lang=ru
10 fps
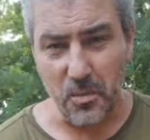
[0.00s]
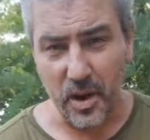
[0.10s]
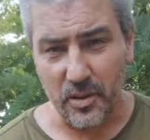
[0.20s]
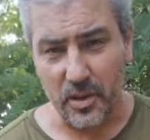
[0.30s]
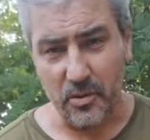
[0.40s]

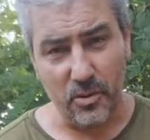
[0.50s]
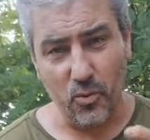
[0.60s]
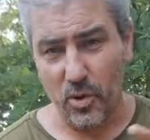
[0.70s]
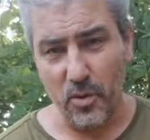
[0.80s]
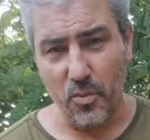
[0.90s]
март этого
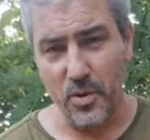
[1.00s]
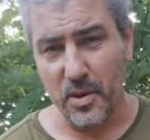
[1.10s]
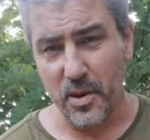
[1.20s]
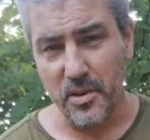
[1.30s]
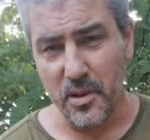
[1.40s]
года у
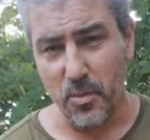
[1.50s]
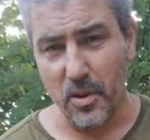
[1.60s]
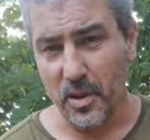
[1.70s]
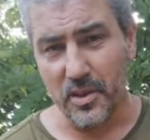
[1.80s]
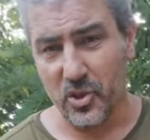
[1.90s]
меня не
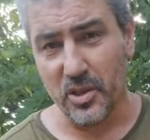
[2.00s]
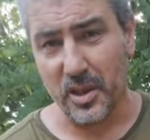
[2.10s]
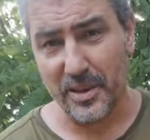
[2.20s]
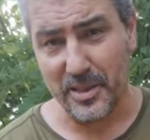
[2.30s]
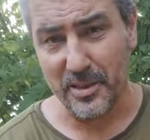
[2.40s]
было, с
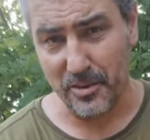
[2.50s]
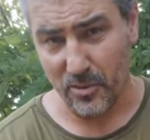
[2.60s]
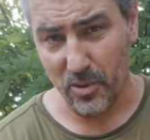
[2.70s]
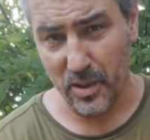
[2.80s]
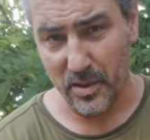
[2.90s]
14 -го
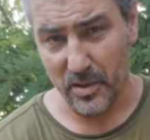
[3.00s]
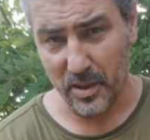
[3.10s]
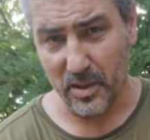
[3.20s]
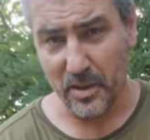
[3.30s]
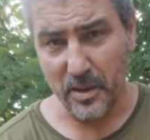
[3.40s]
года, да.